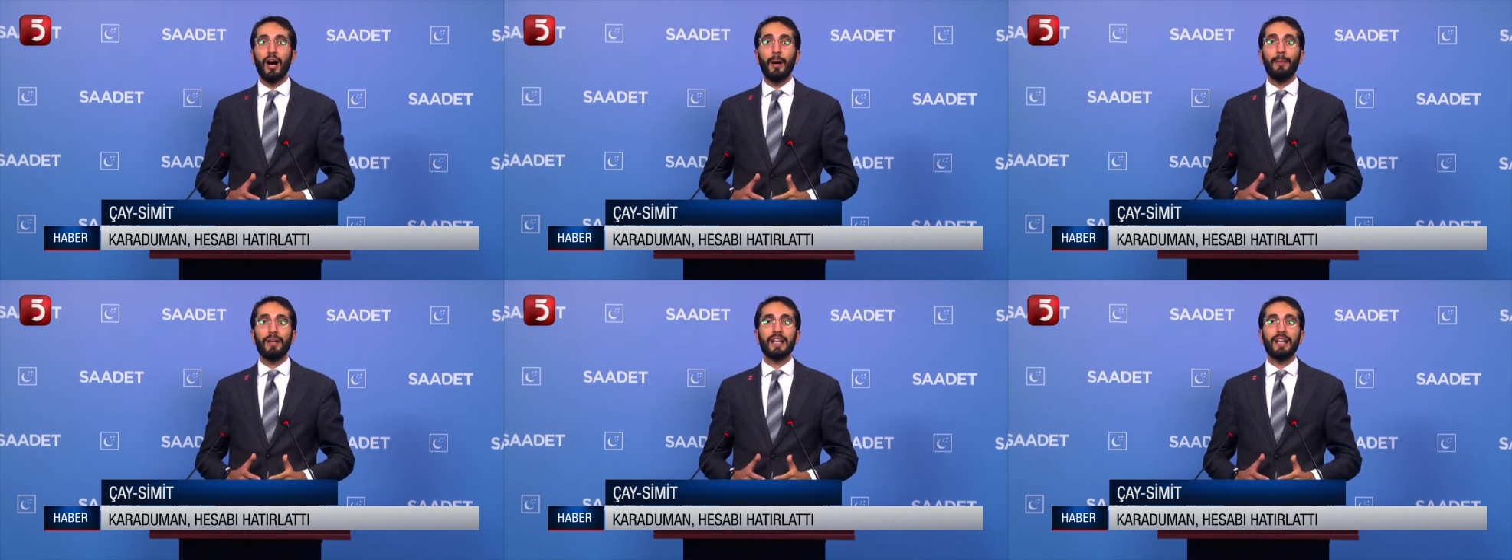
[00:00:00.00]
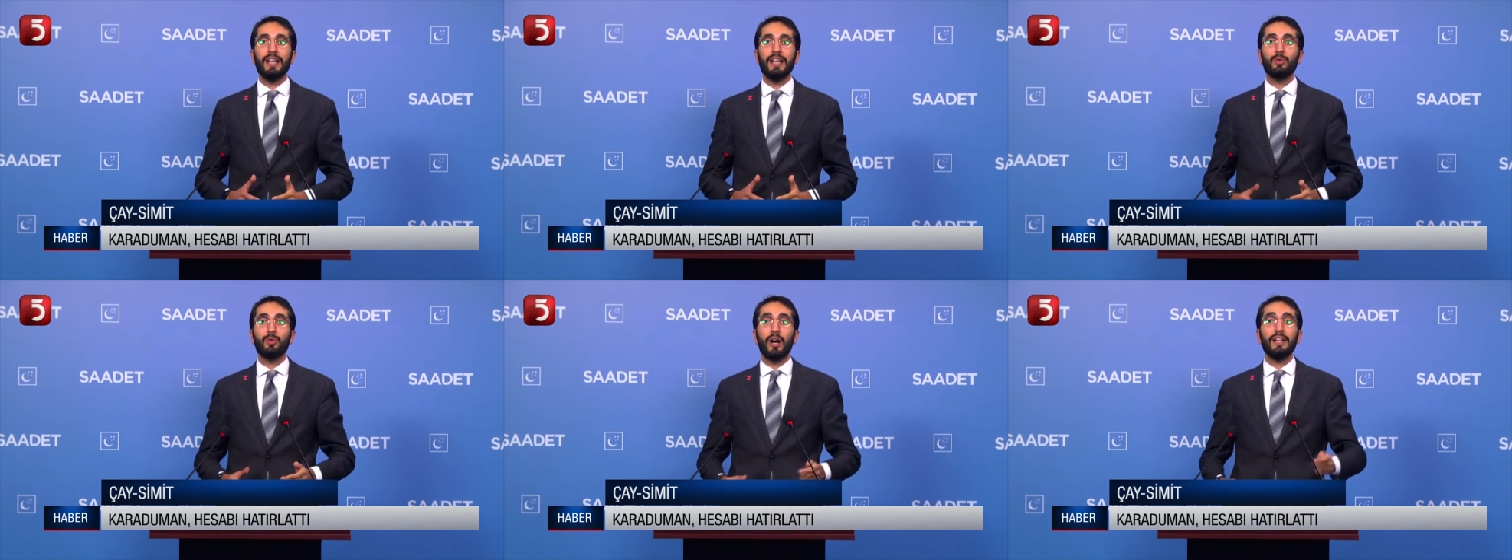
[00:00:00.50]
Ama Sayın
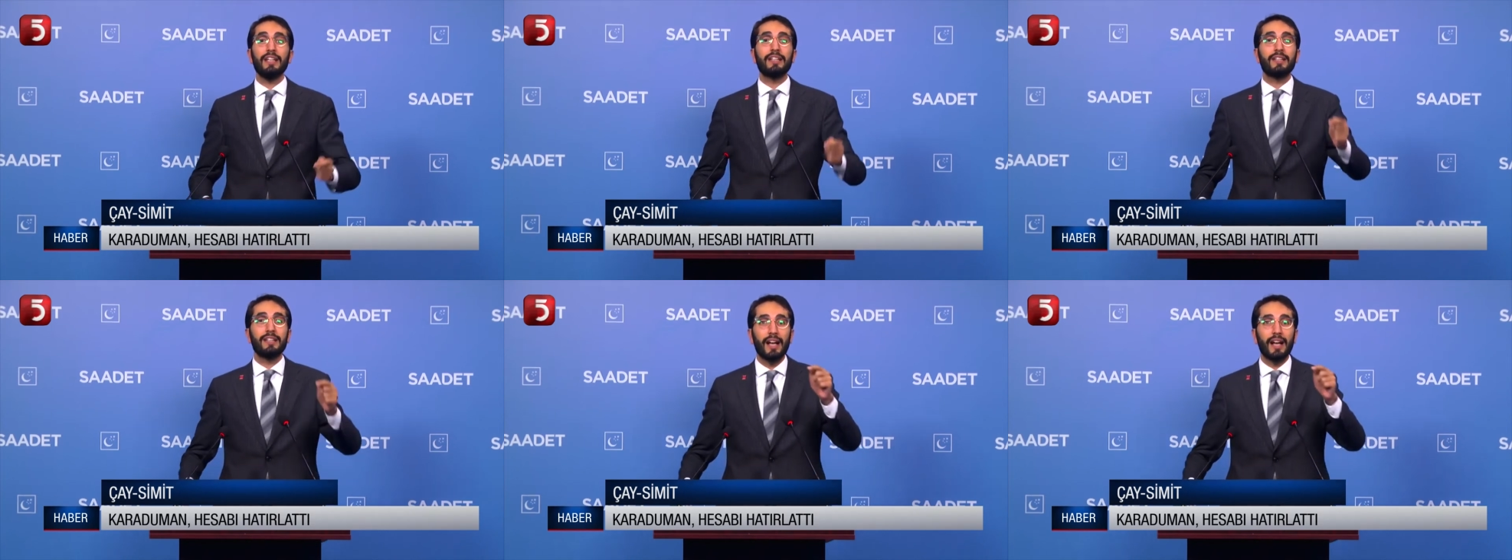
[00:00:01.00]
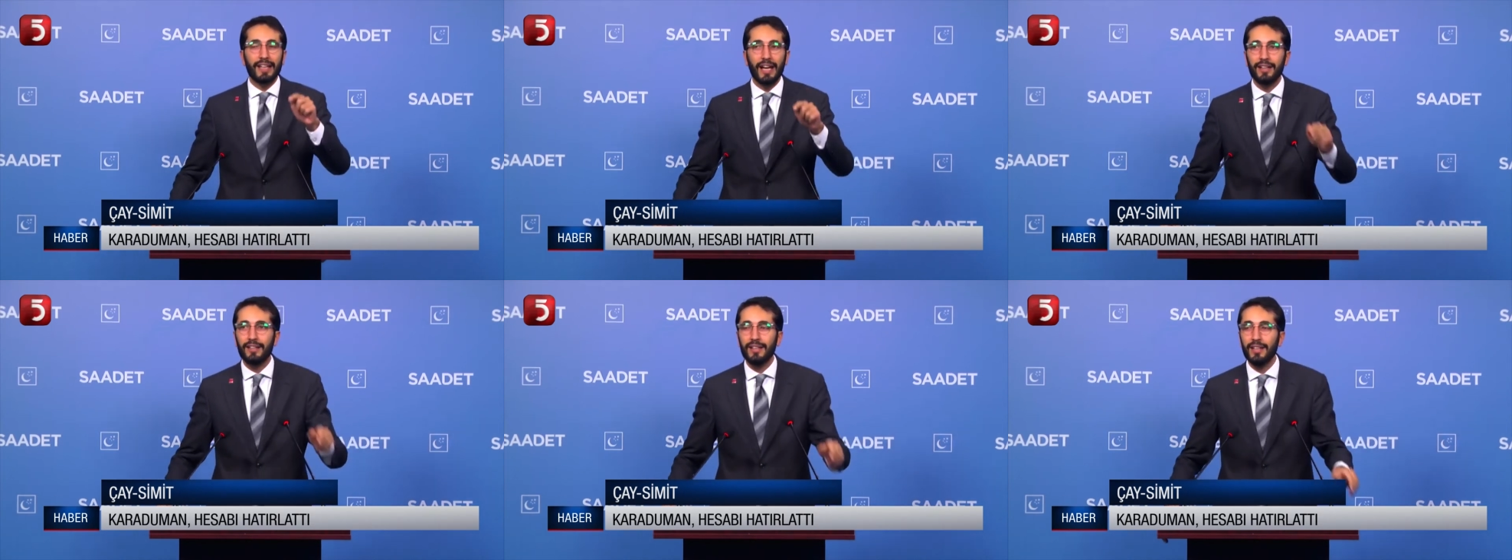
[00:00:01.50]
Erdoğan iktidara
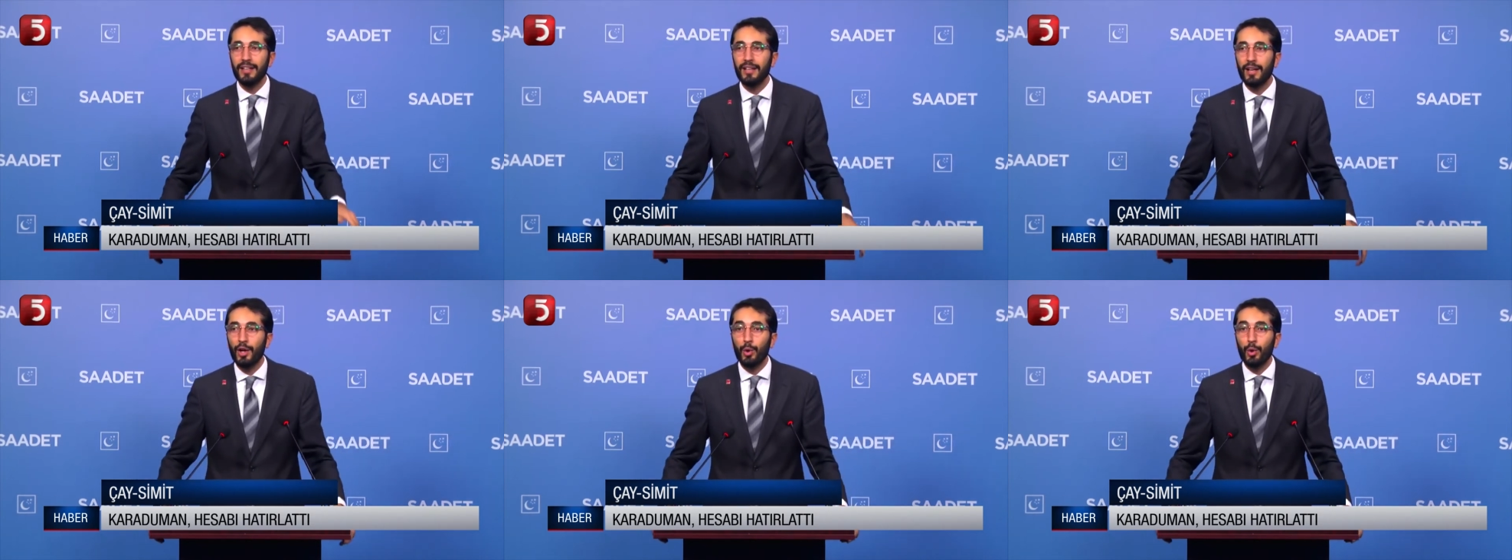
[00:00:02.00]
geldi.